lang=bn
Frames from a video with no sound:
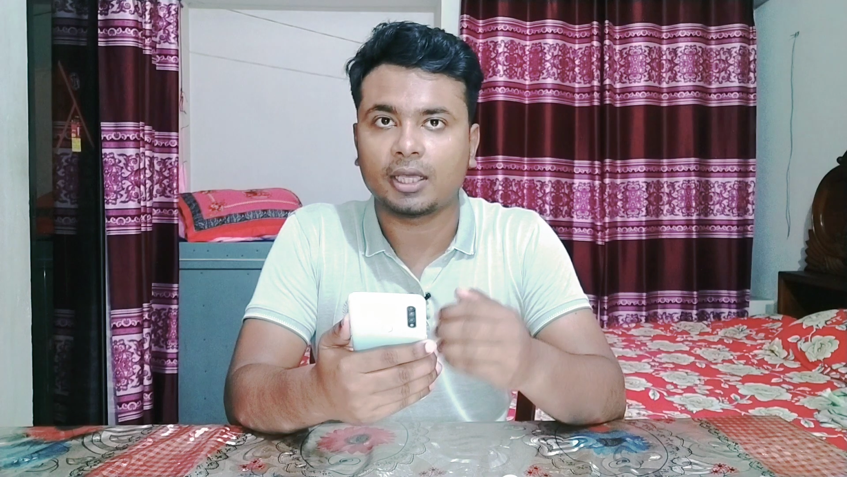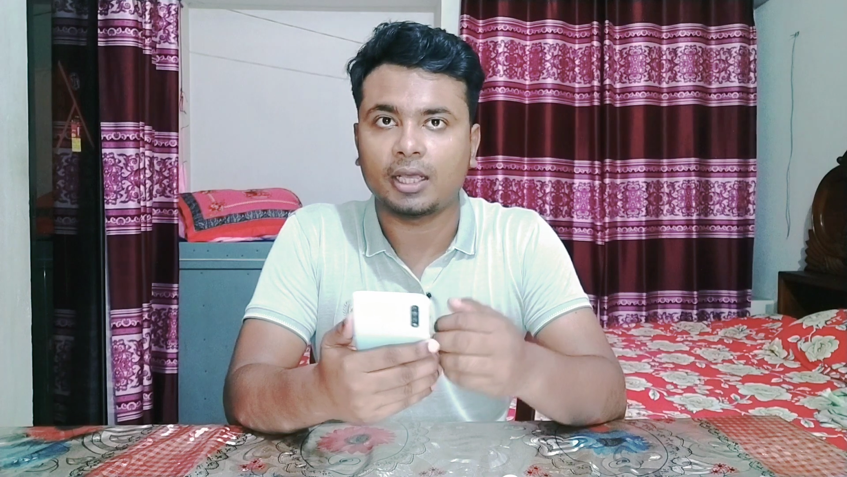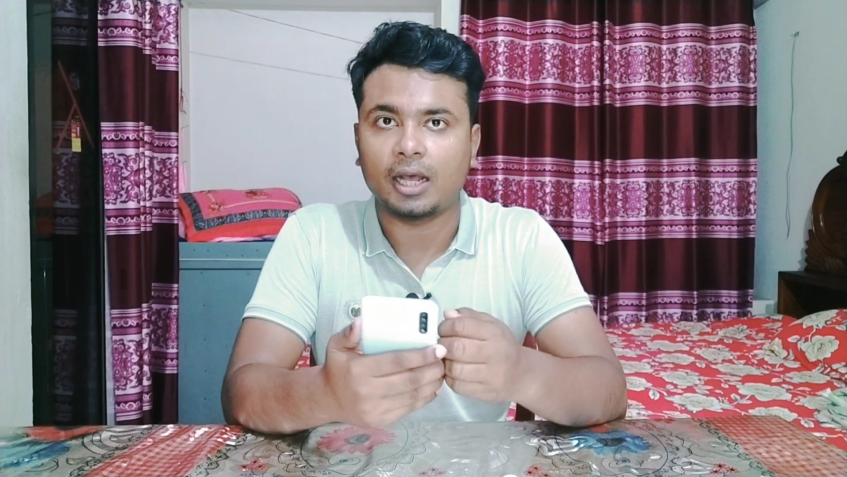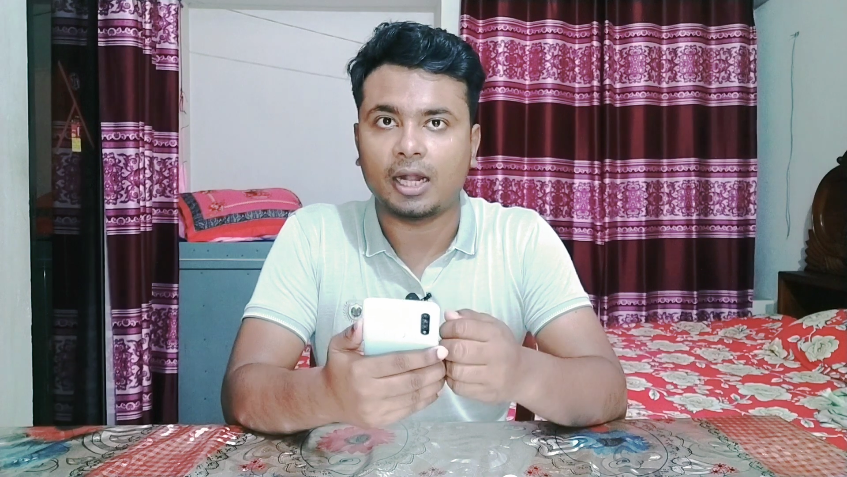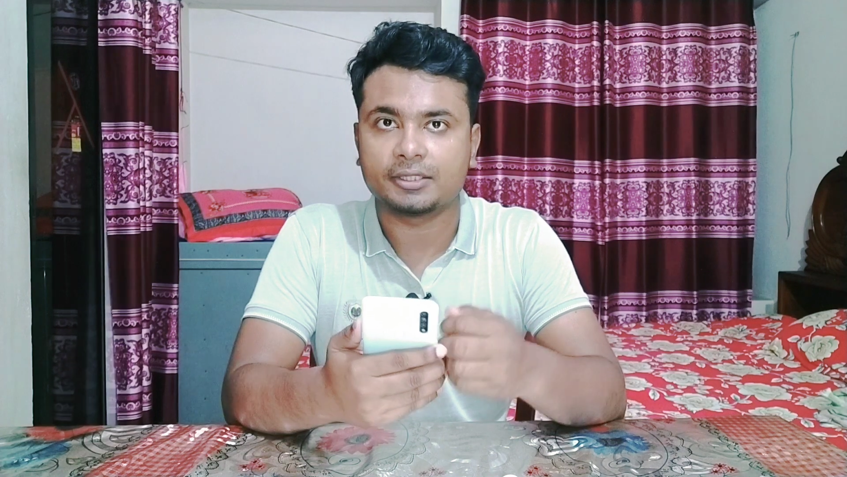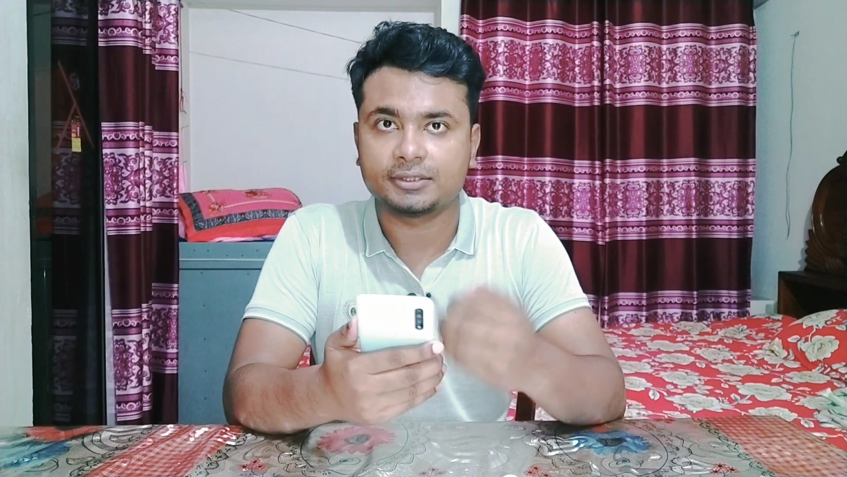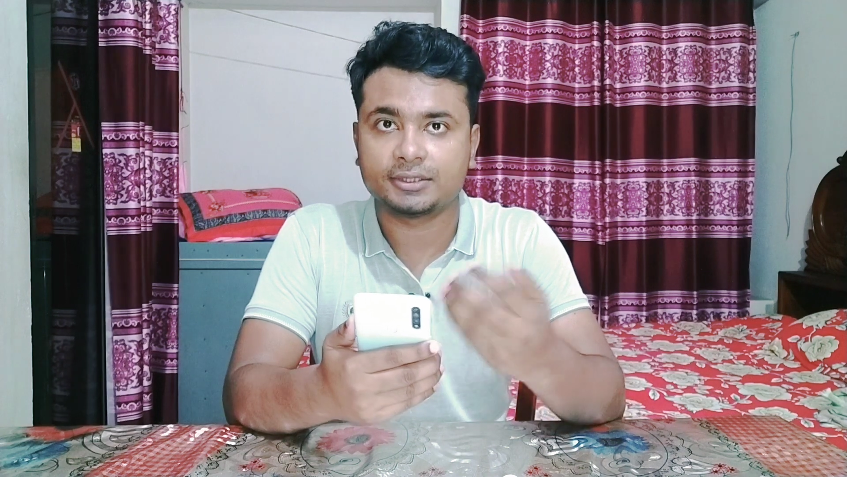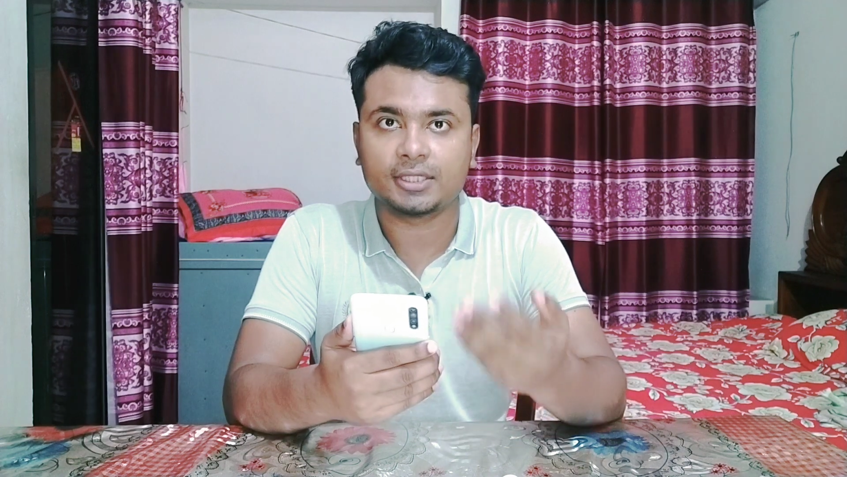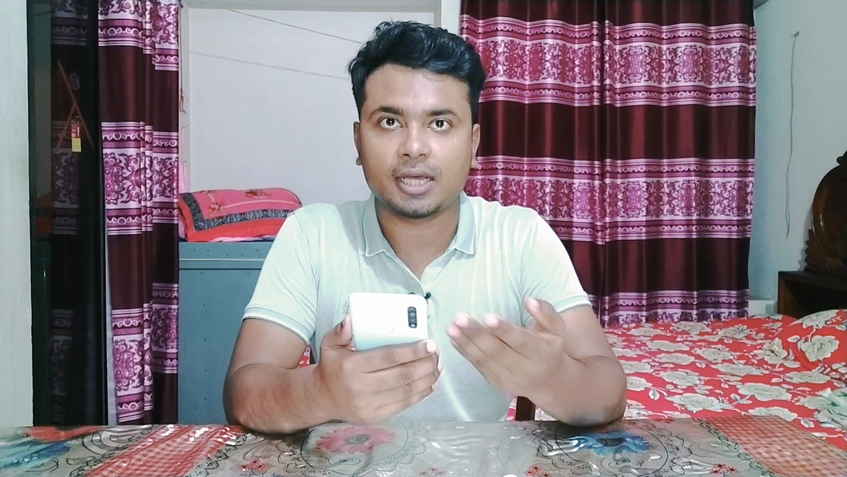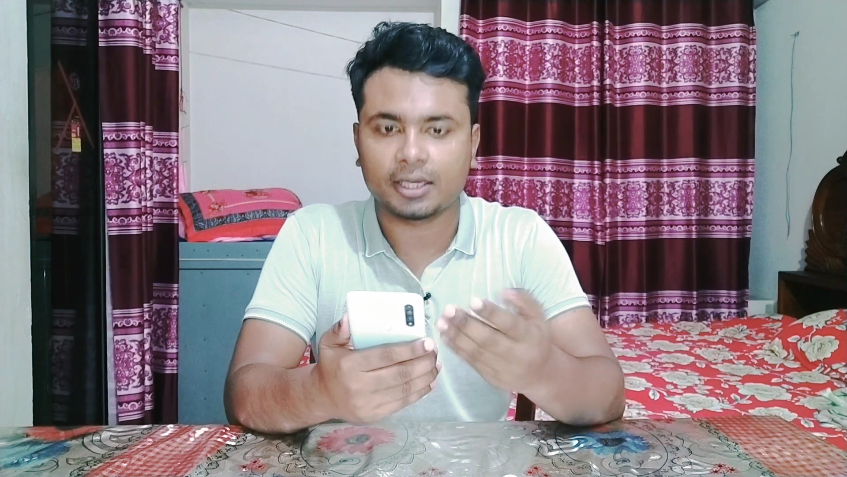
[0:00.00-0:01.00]
থেকে আট
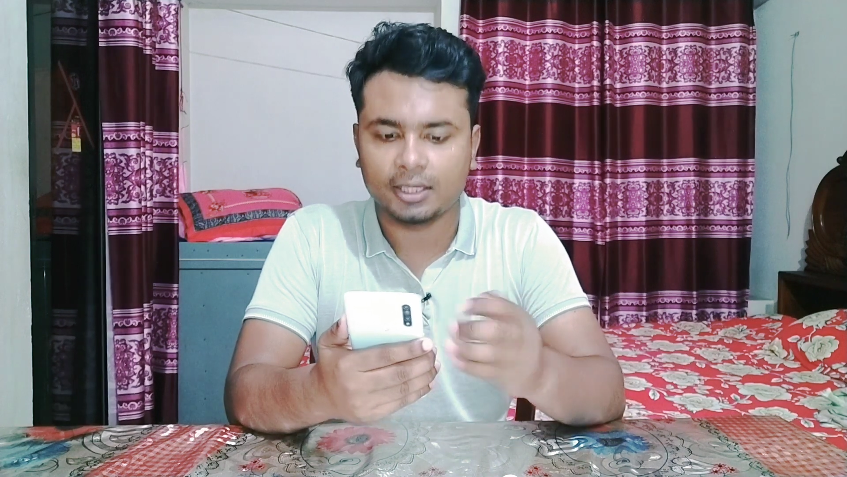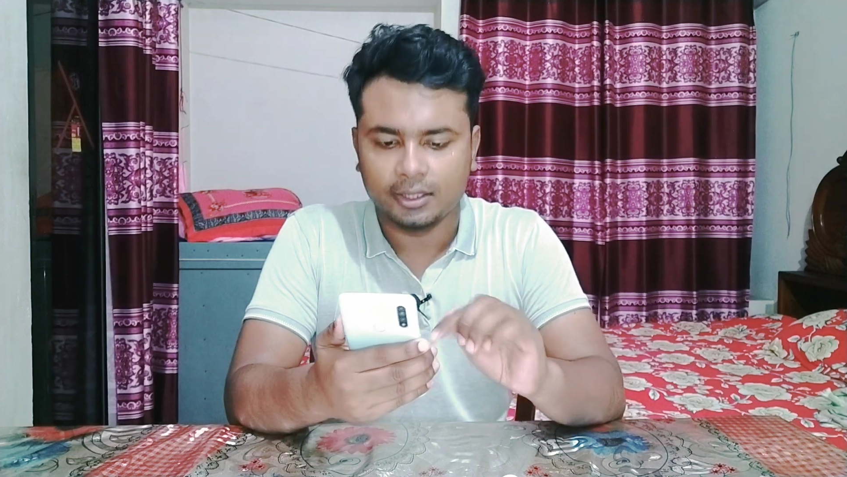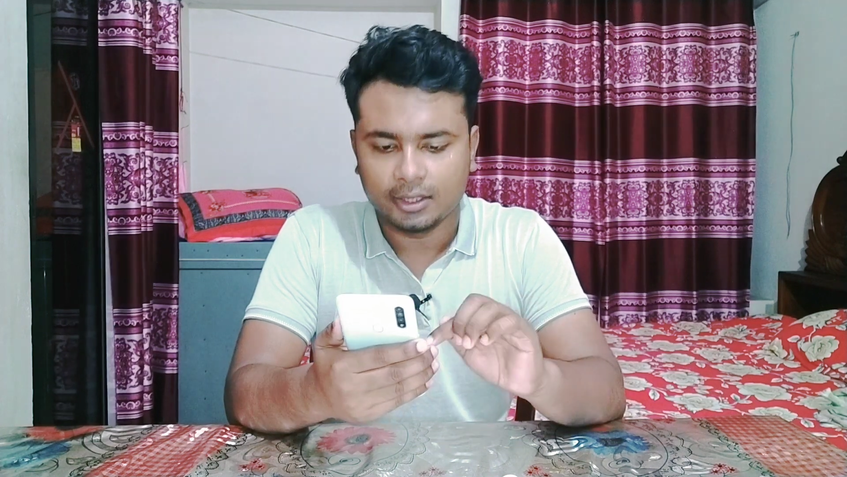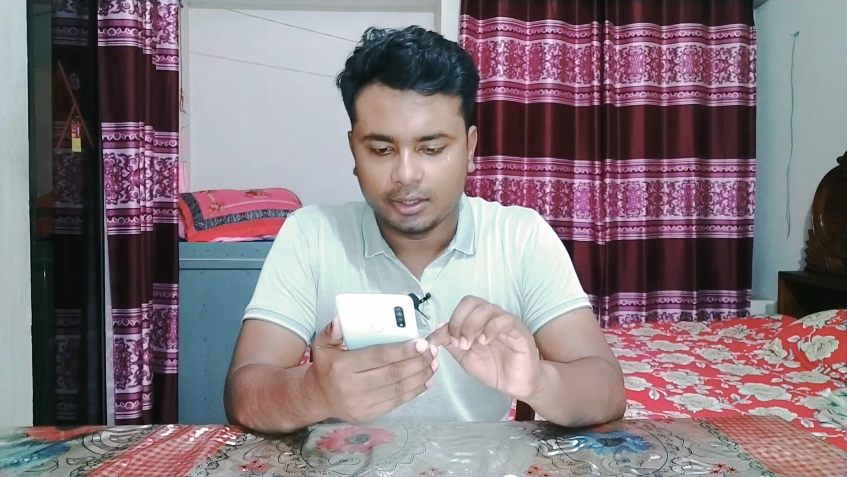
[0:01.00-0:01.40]
দিন আগে